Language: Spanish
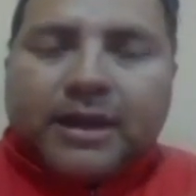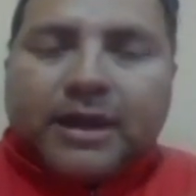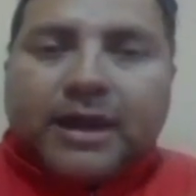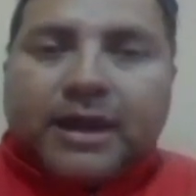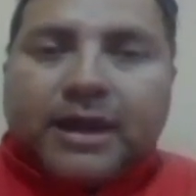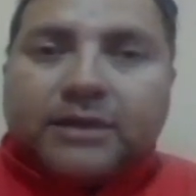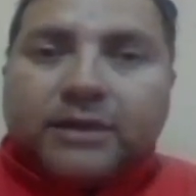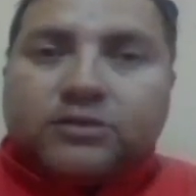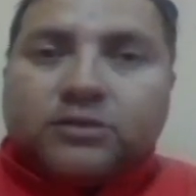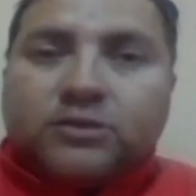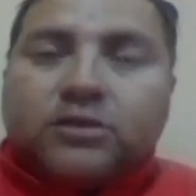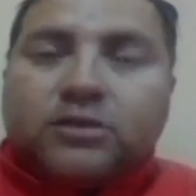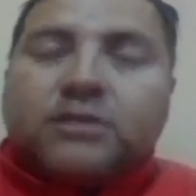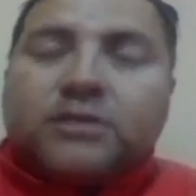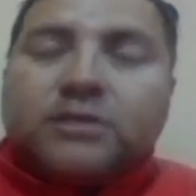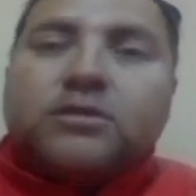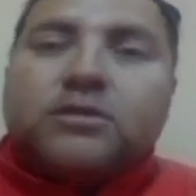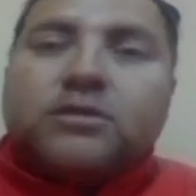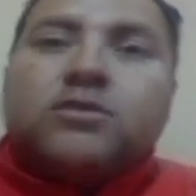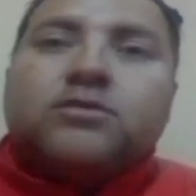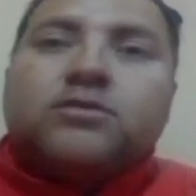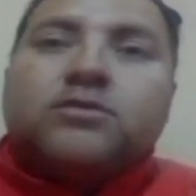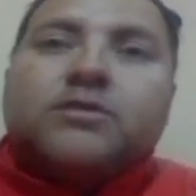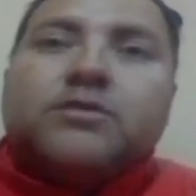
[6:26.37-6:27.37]
Eso es
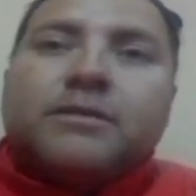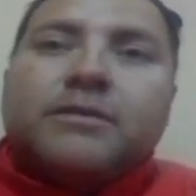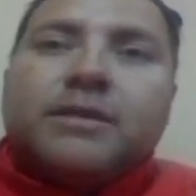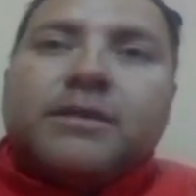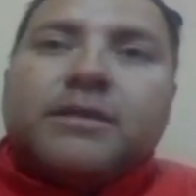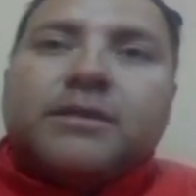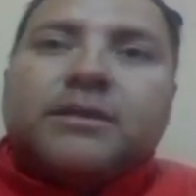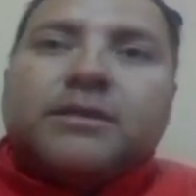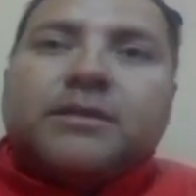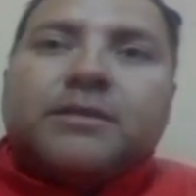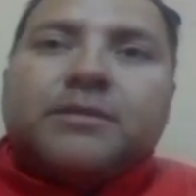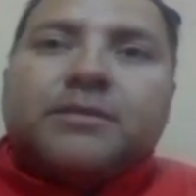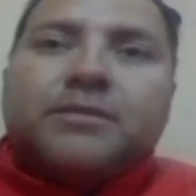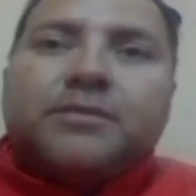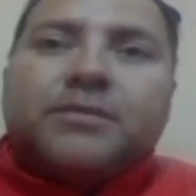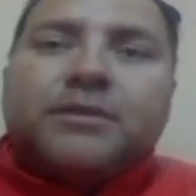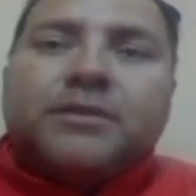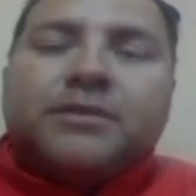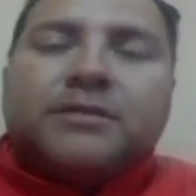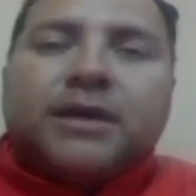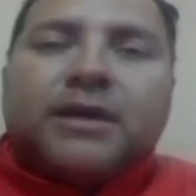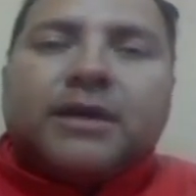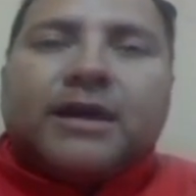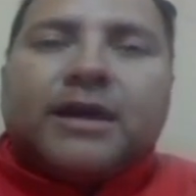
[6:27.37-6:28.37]
justamente
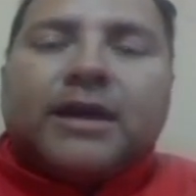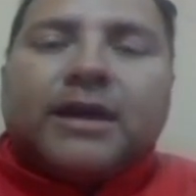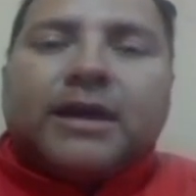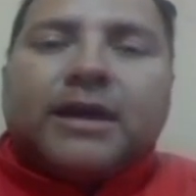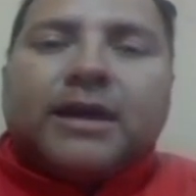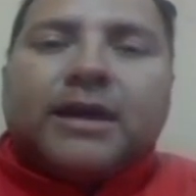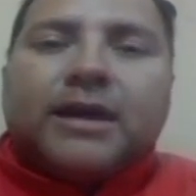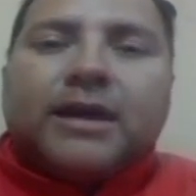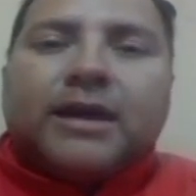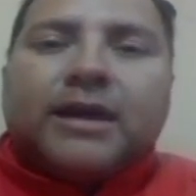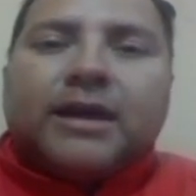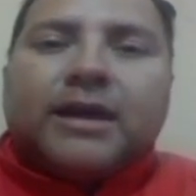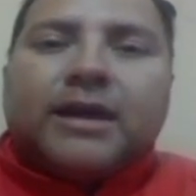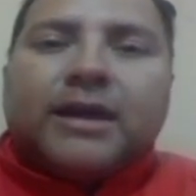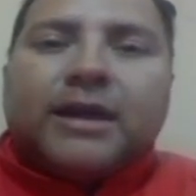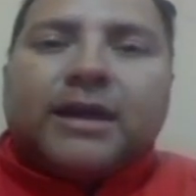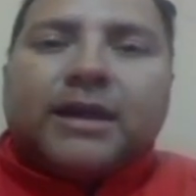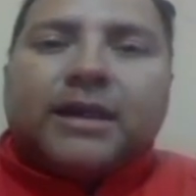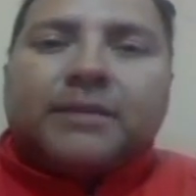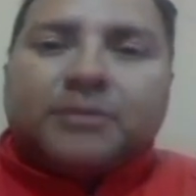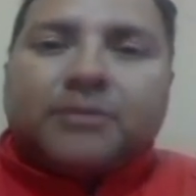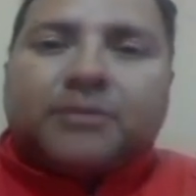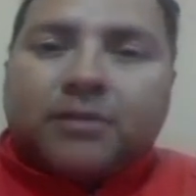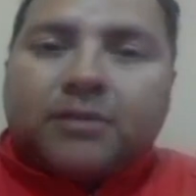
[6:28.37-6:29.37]
pues eh, eh,
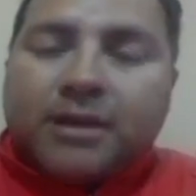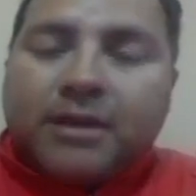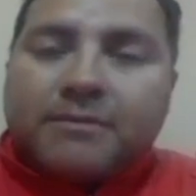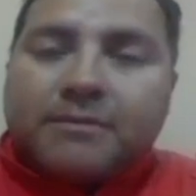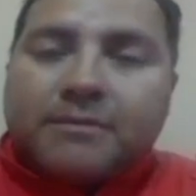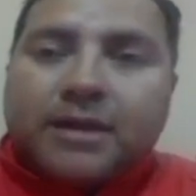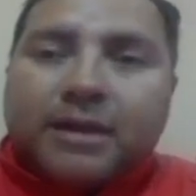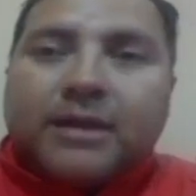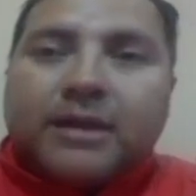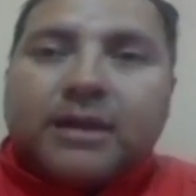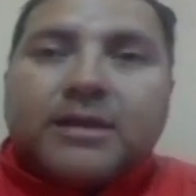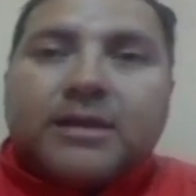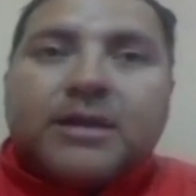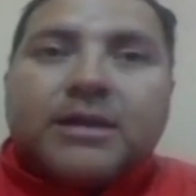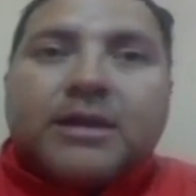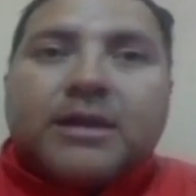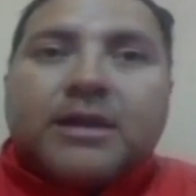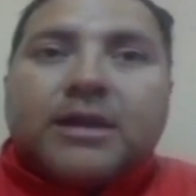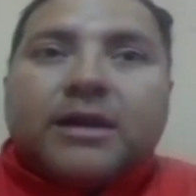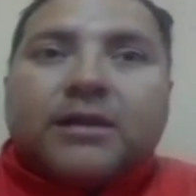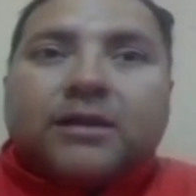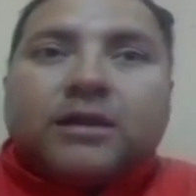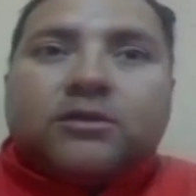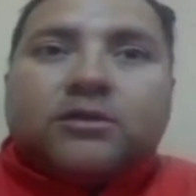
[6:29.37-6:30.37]
el problema.
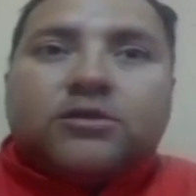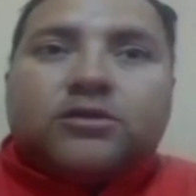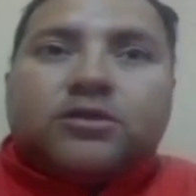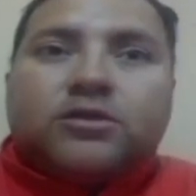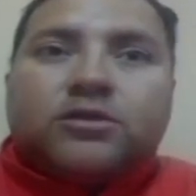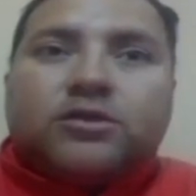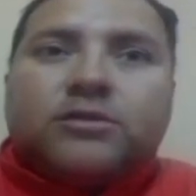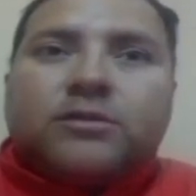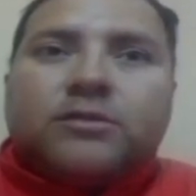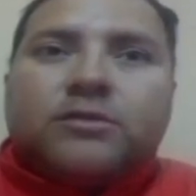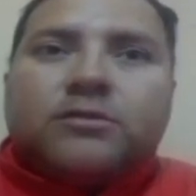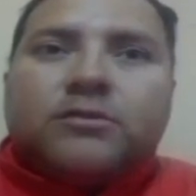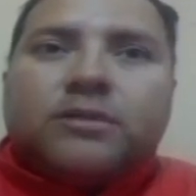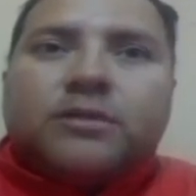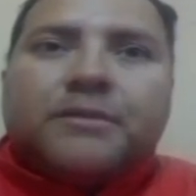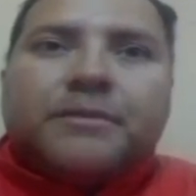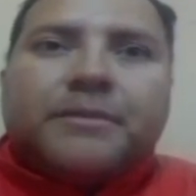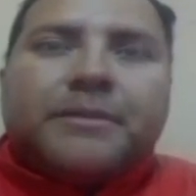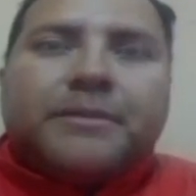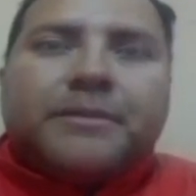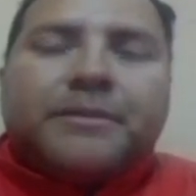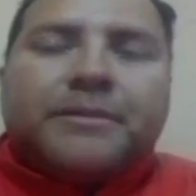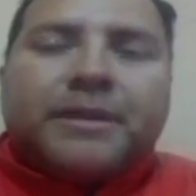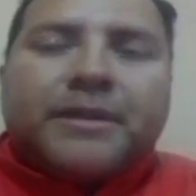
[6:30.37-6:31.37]
Nosotros hemos eh,
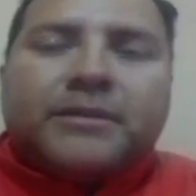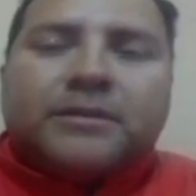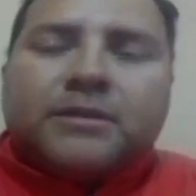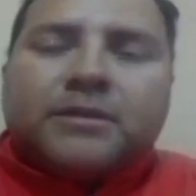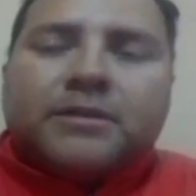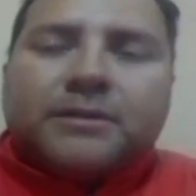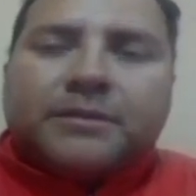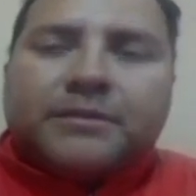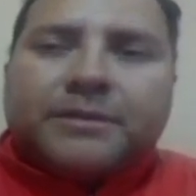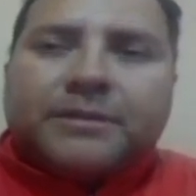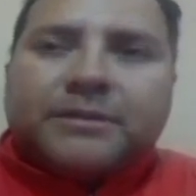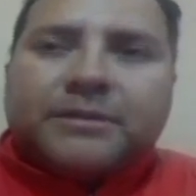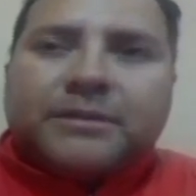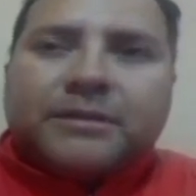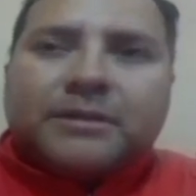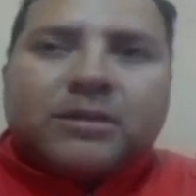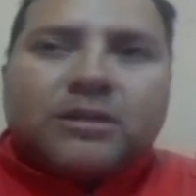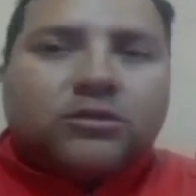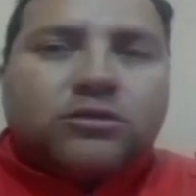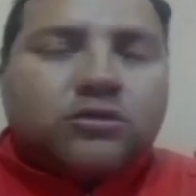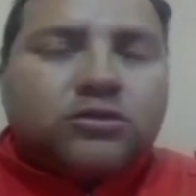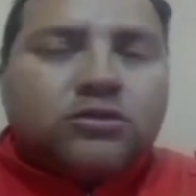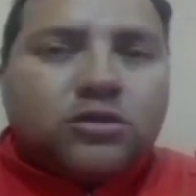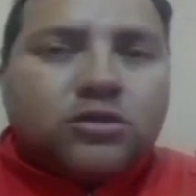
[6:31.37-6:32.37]
pues,
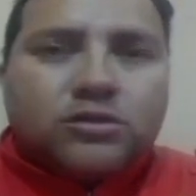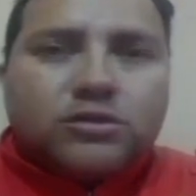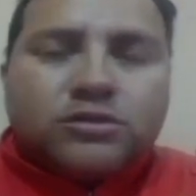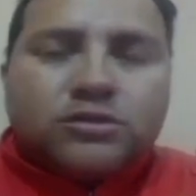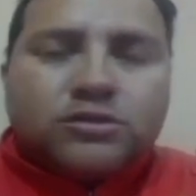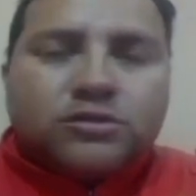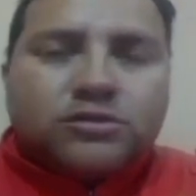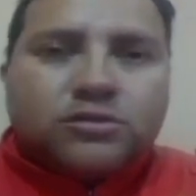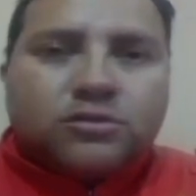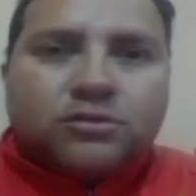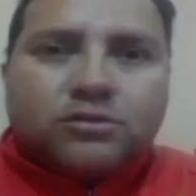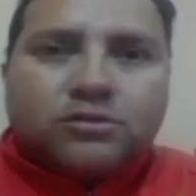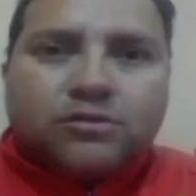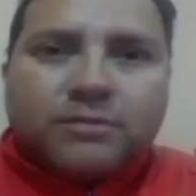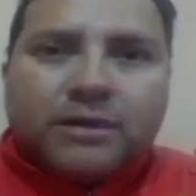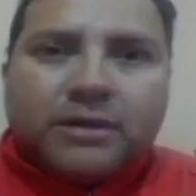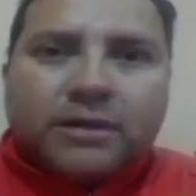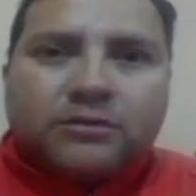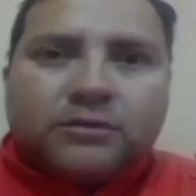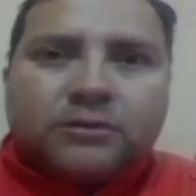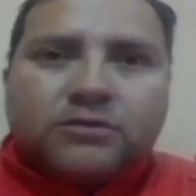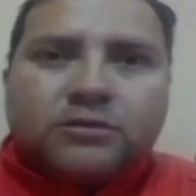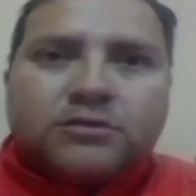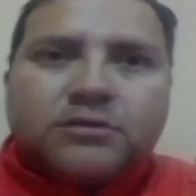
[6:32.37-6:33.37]
presentado todos esos
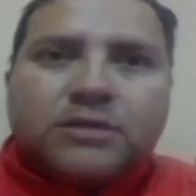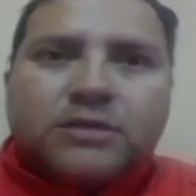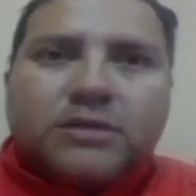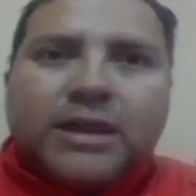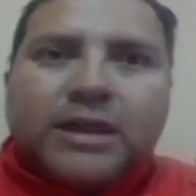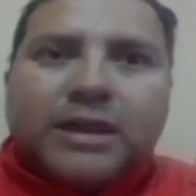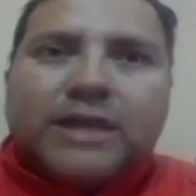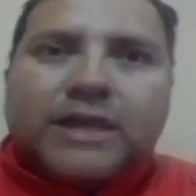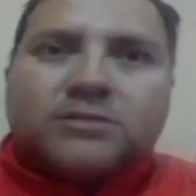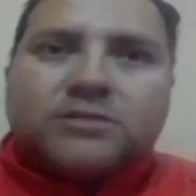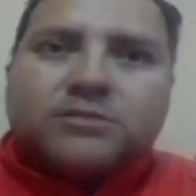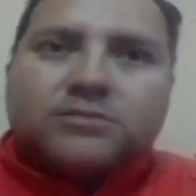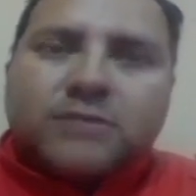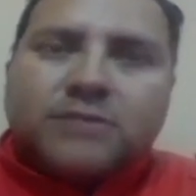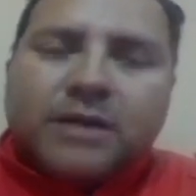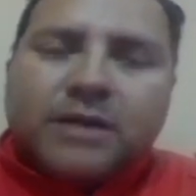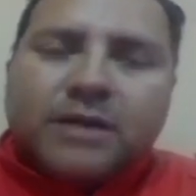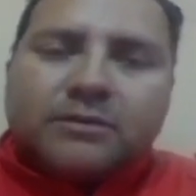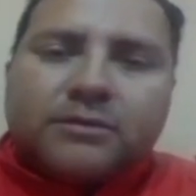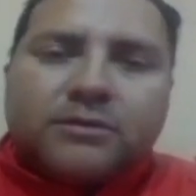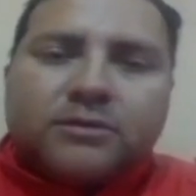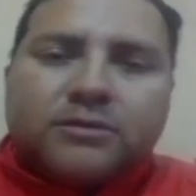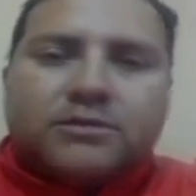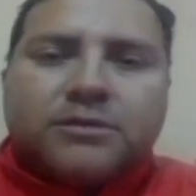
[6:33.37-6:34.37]
documentos y la
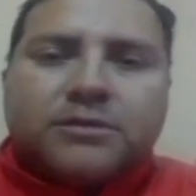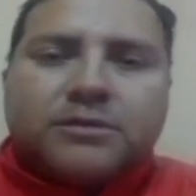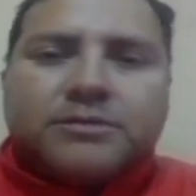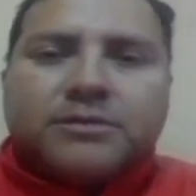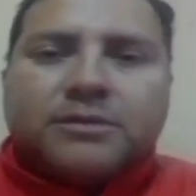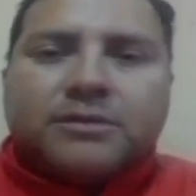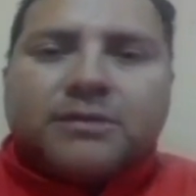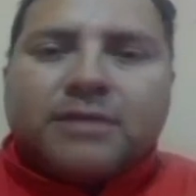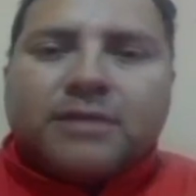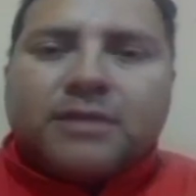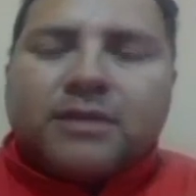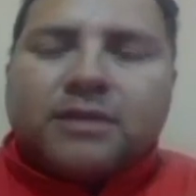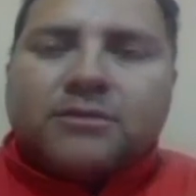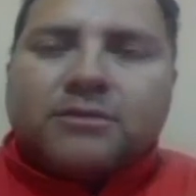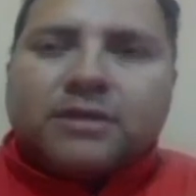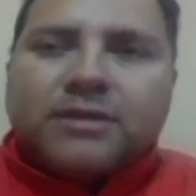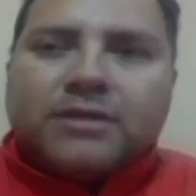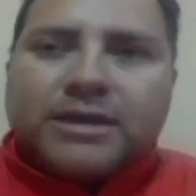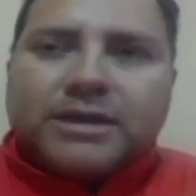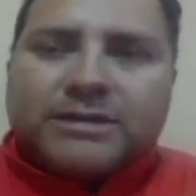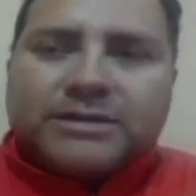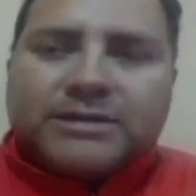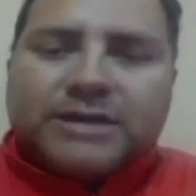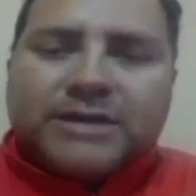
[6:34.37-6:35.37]
SUNAR nos ha observado
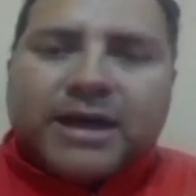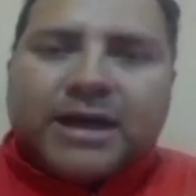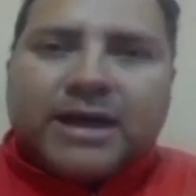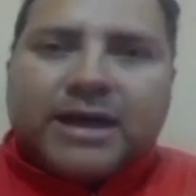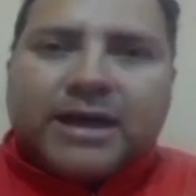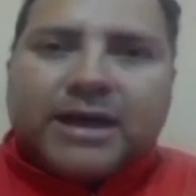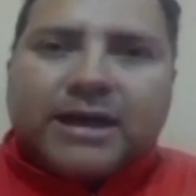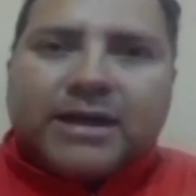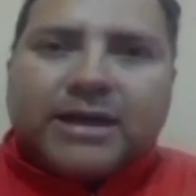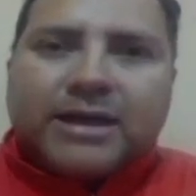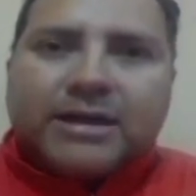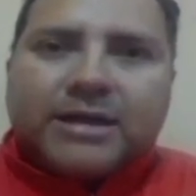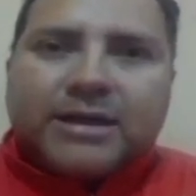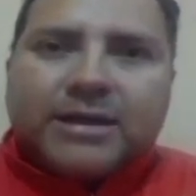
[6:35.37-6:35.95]
esa,